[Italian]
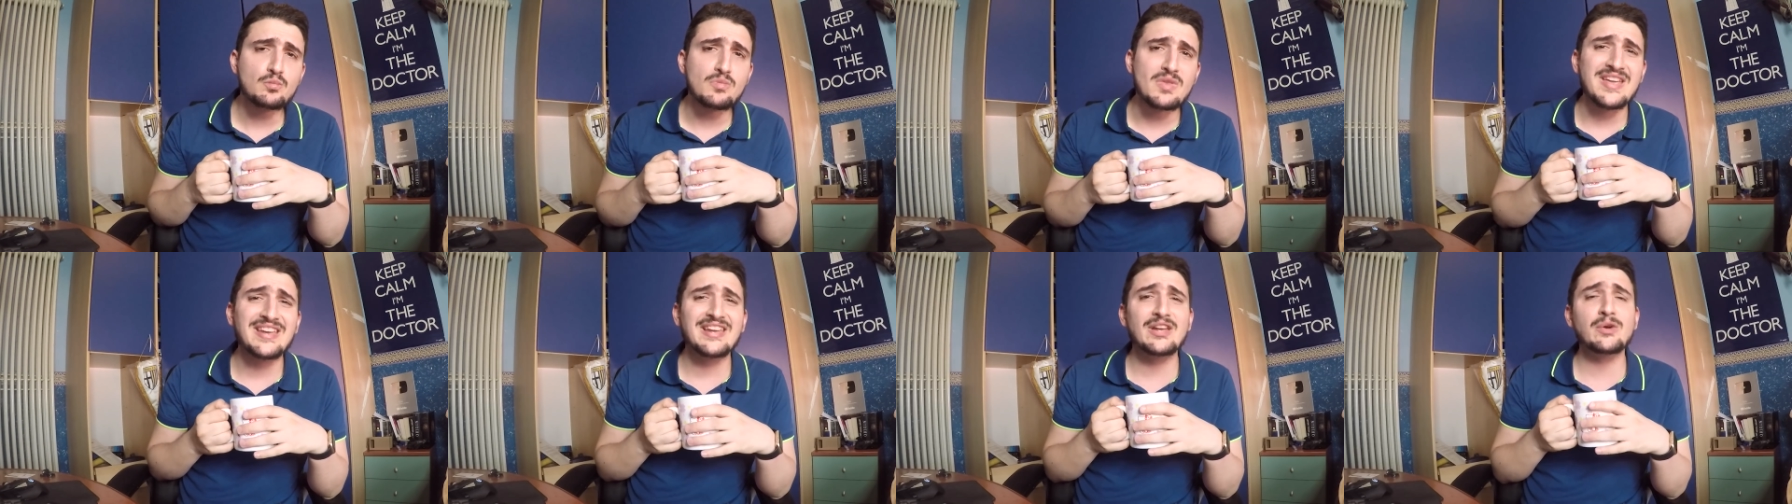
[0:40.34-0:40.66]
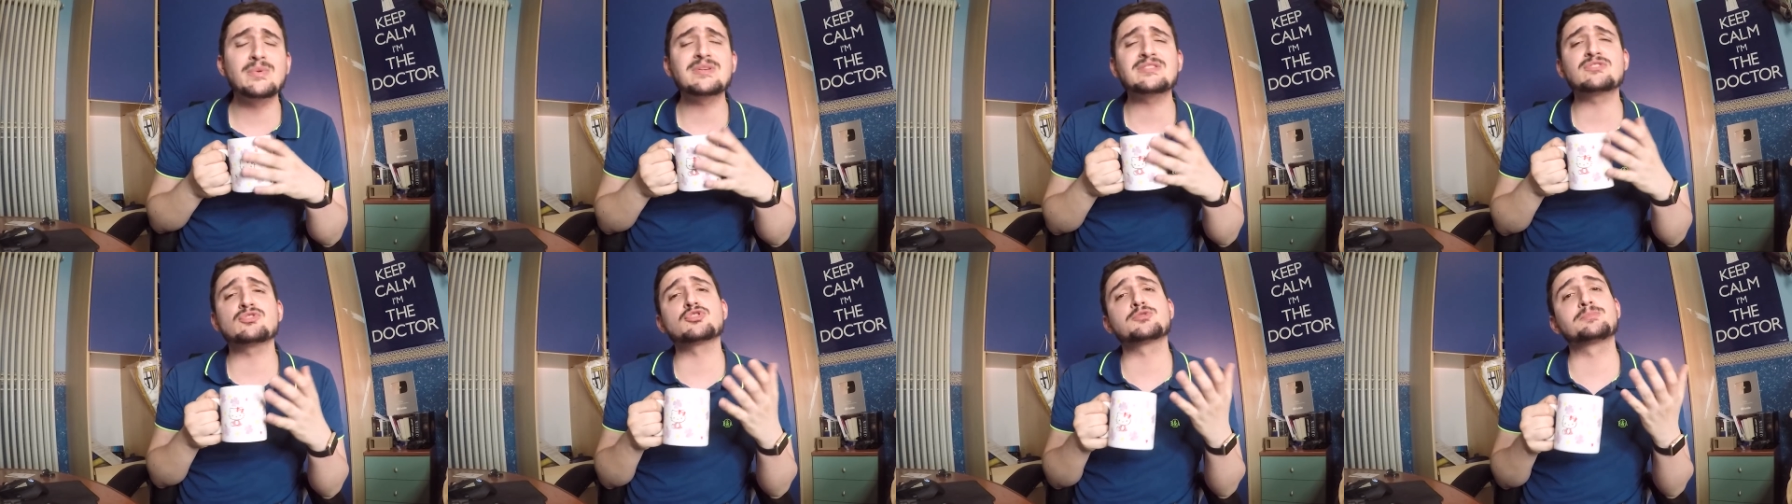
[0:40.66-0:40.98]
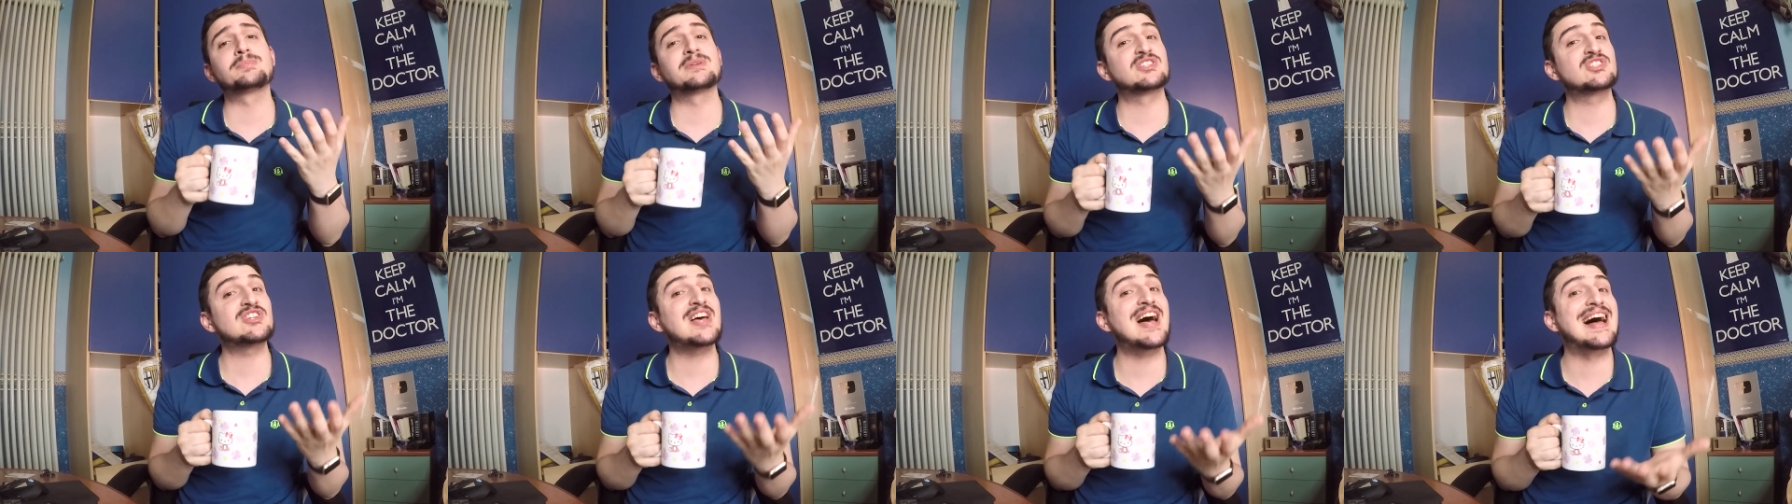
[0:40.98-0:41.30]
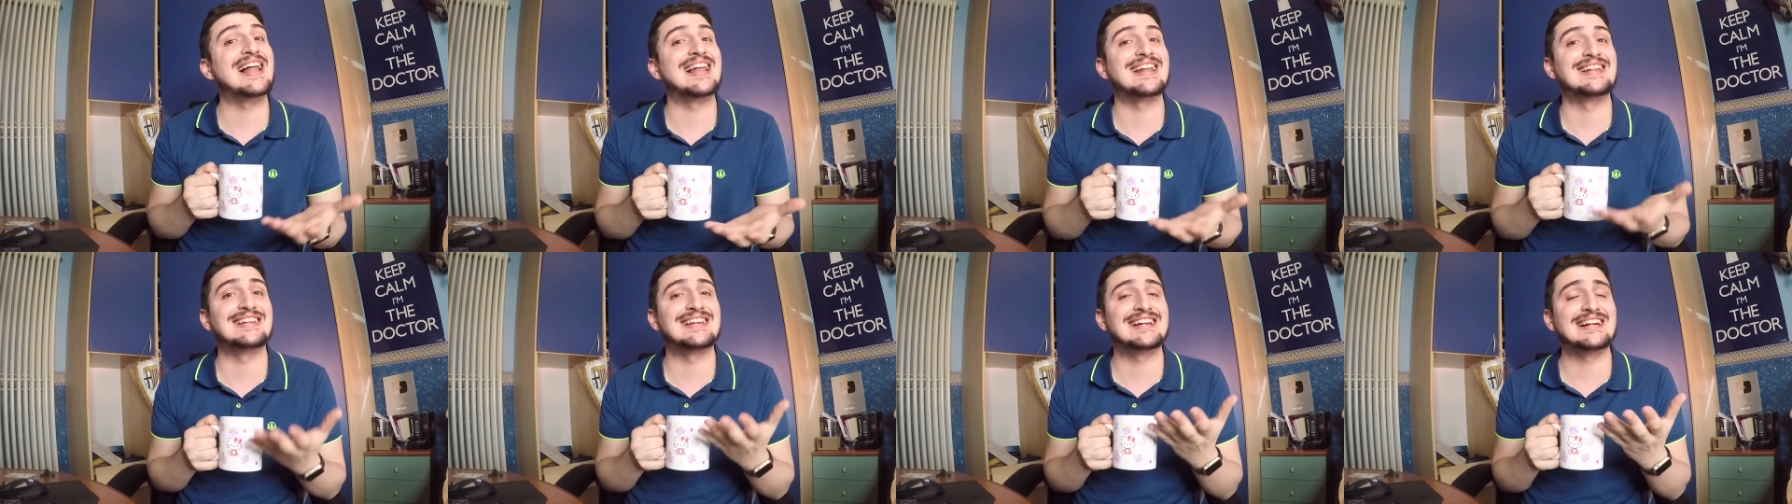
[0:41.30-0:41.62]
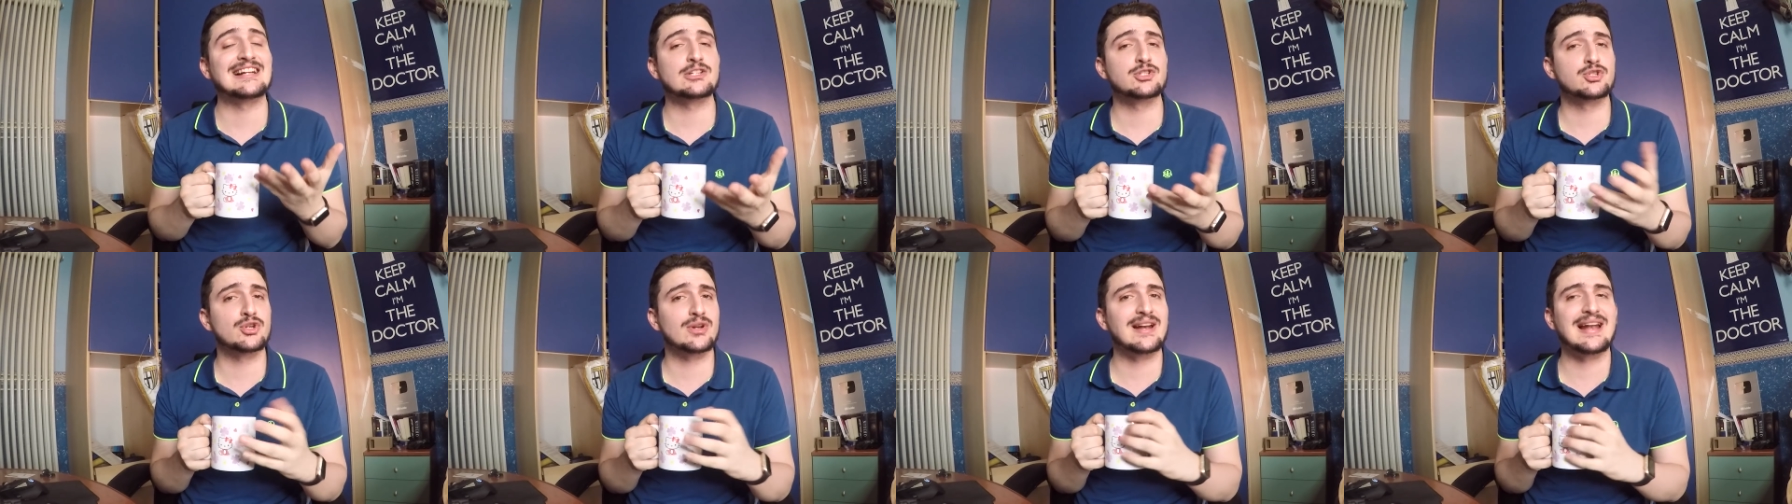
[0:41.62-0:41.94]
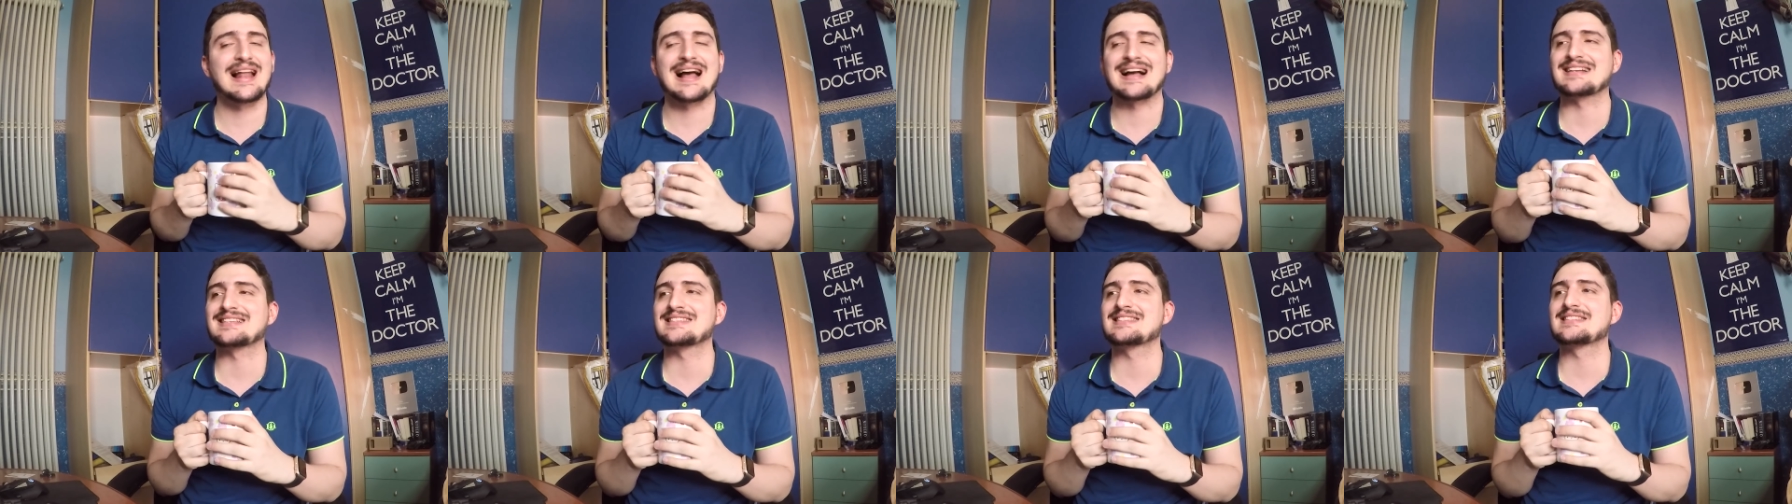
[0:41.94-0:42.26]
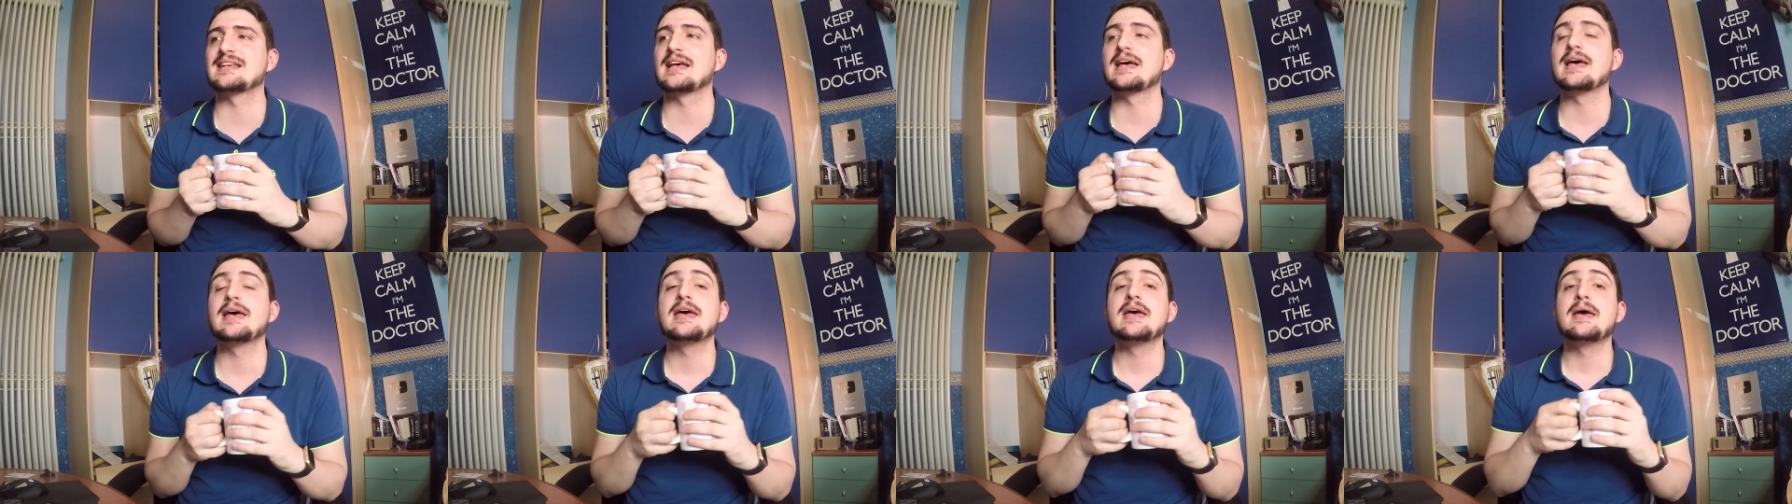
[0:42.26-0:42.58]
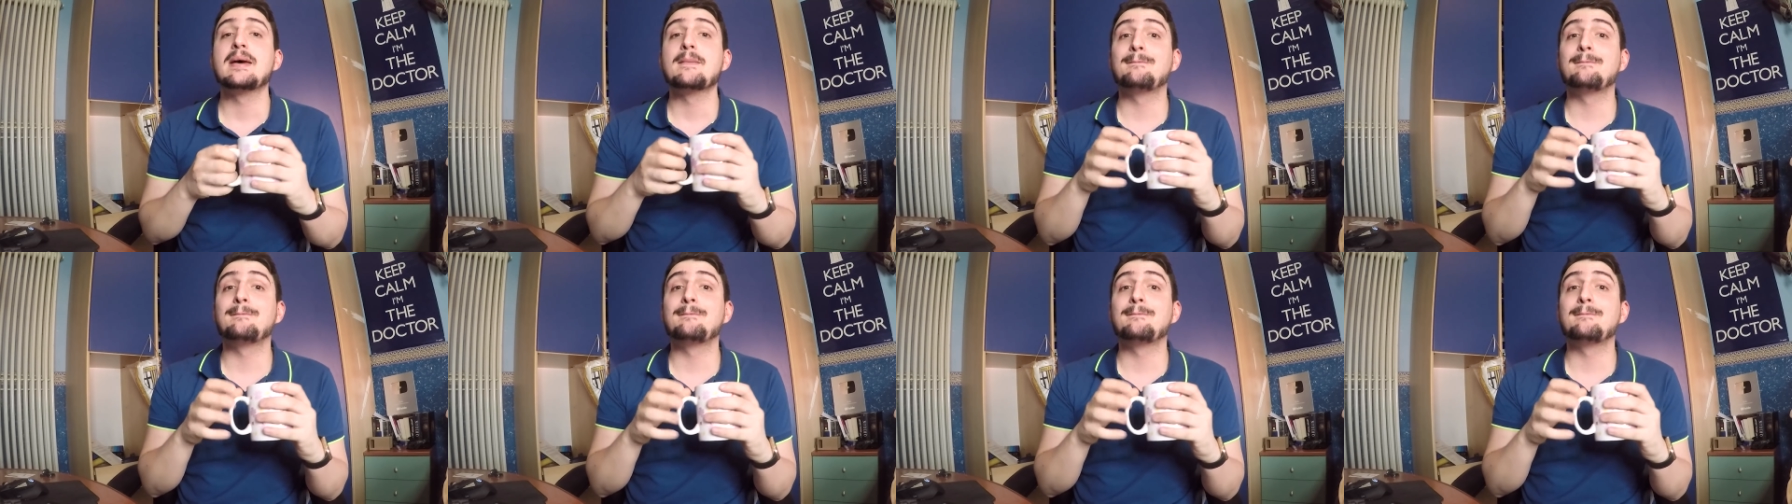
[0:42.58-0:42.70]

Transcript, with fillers: In questo speciale di Calcio Relax